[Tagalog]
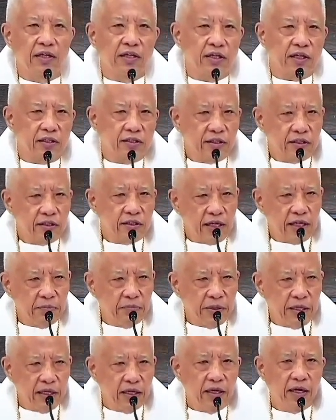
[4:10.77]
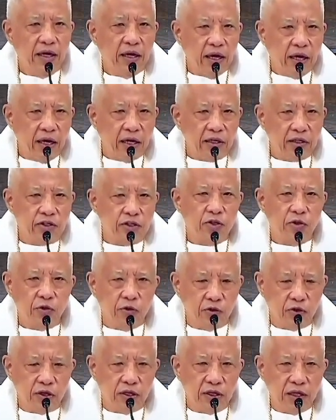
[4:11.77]
nagsasabi, ex
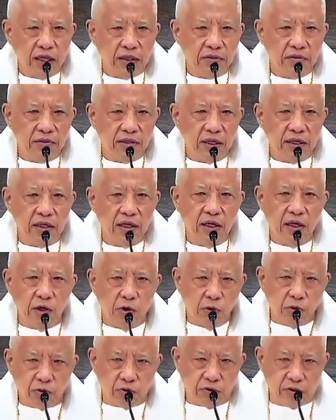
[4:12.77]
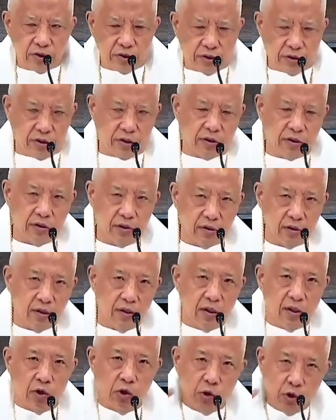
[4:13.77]
oriente lux.
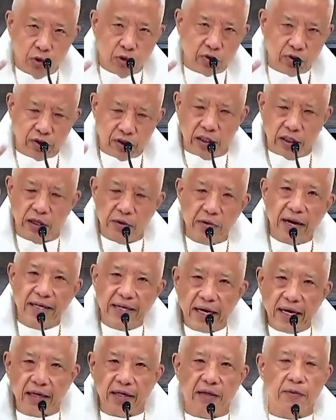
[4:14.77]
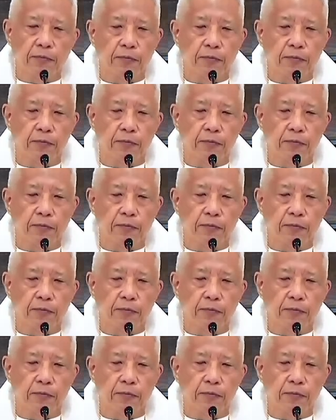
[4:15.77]
Lux, liwanag.